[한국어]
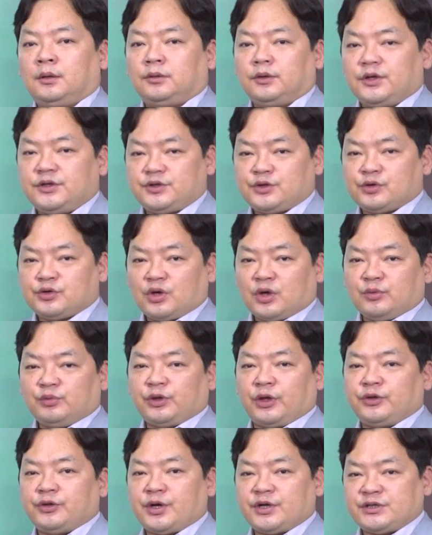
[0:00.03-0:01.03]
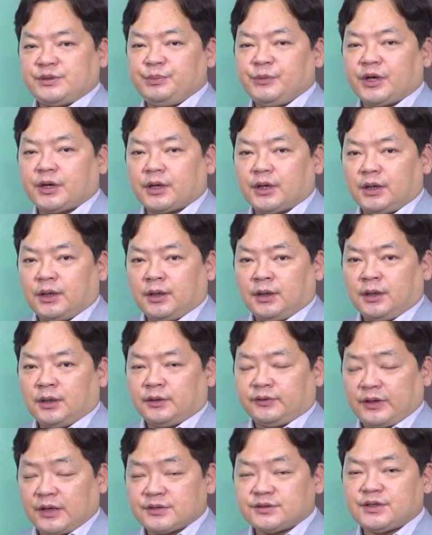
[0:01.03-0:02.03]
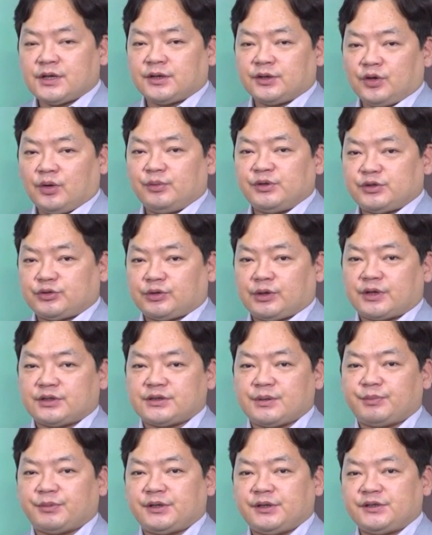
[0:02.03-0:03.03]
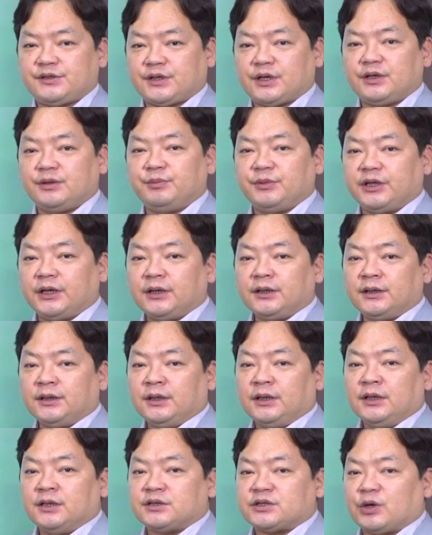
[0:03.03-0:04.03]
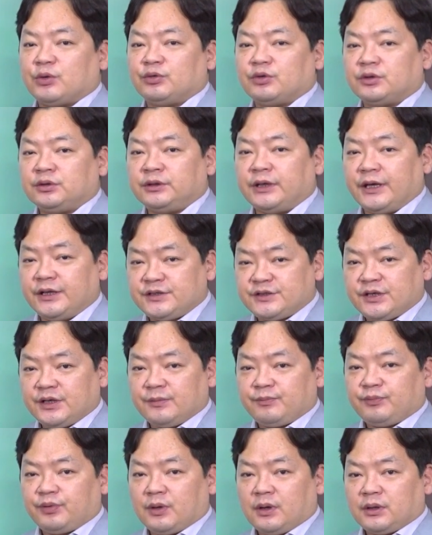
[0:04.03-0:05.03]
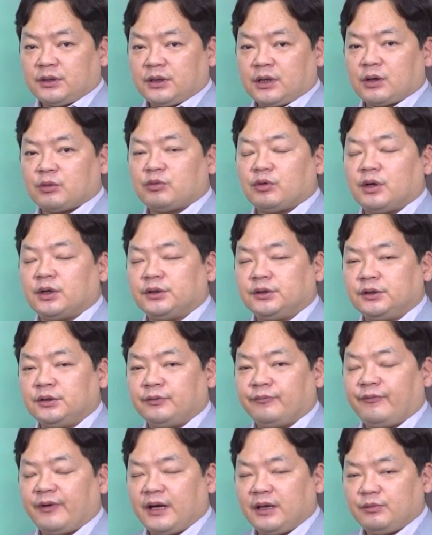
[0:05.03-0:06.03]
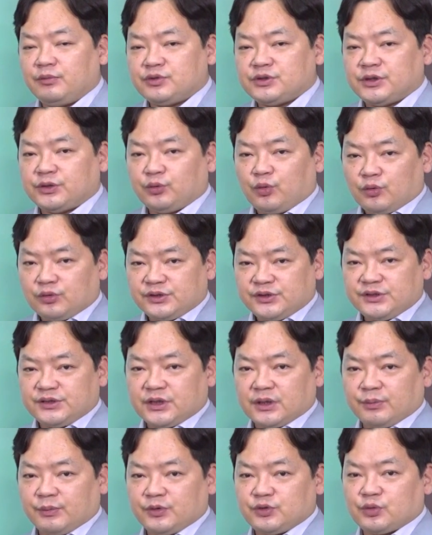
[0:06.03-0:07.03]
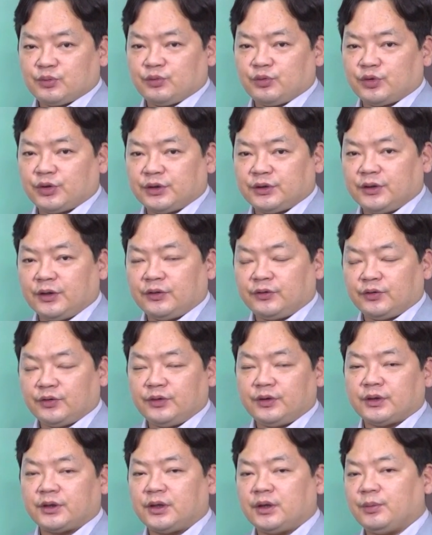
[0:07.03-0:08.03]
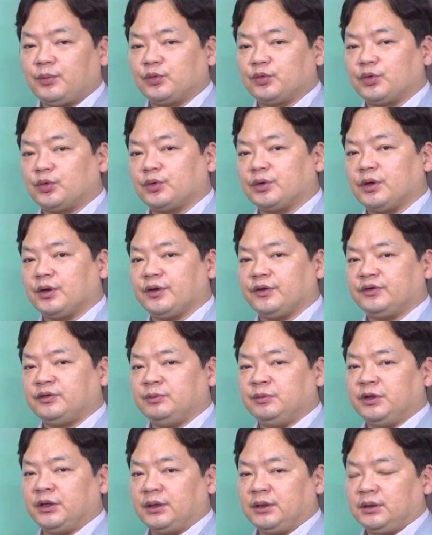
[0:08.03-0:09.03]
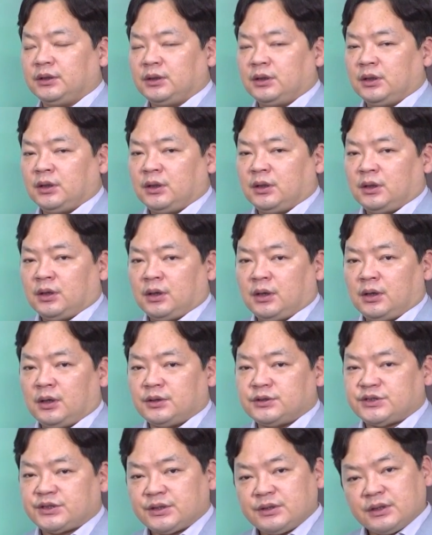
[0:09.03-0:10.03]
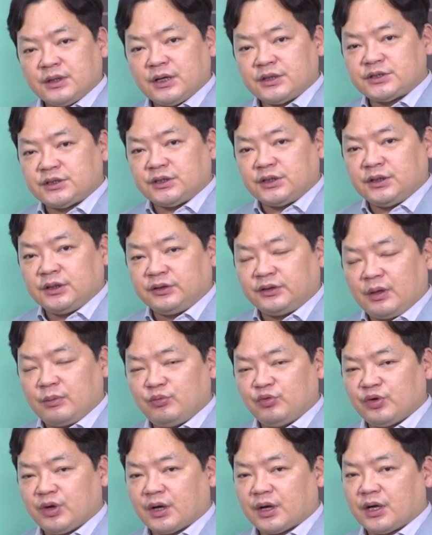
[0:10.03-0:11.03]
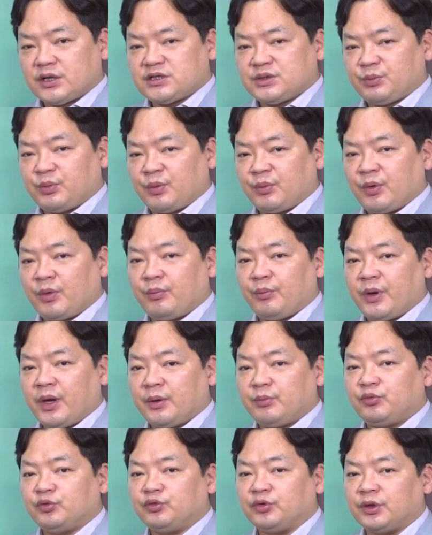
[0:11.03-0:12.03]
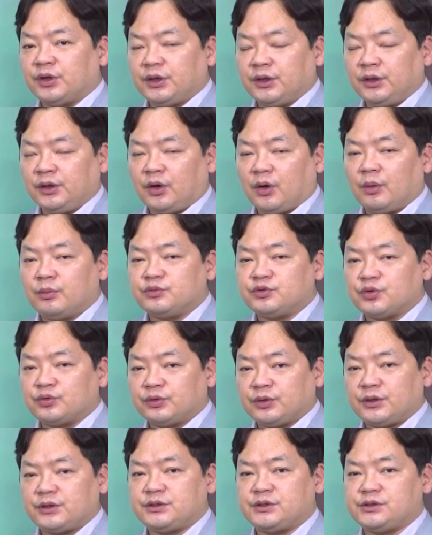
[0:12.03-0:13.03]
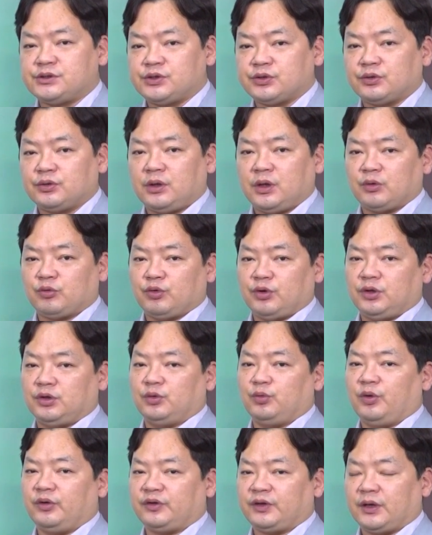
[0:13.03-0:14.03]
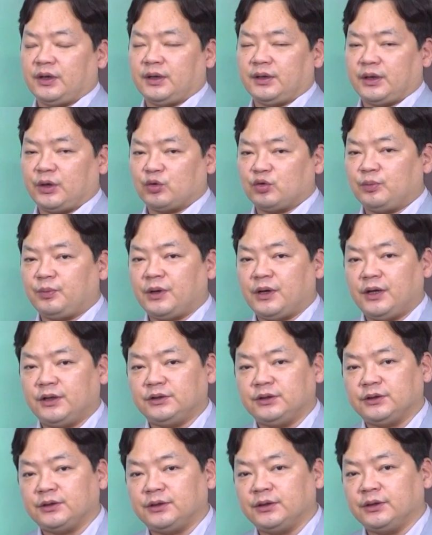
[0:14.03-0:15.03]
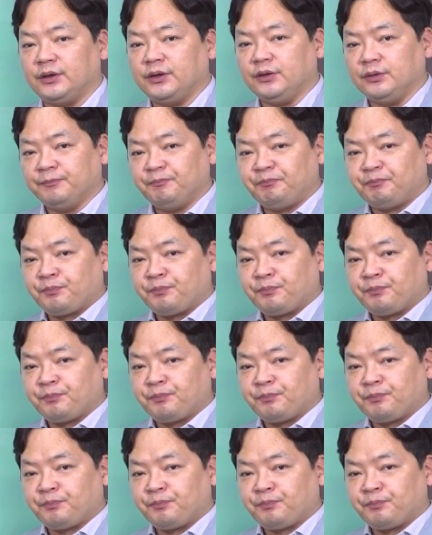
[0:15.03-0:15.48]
네, 시청자 여러분 안녕하십니까? 상장기업 이슈 따라잡기 시간입니다. 자, 오늘은 HFR이라고 하는 5G 통신 장비 종목에 대해서 얘기해 보도록 하겠습니다. 어, 지금까지 3분기까지 보면 매 분기 엄청난 실적을 내고 있는 회사라고 봐야 될 텐데요.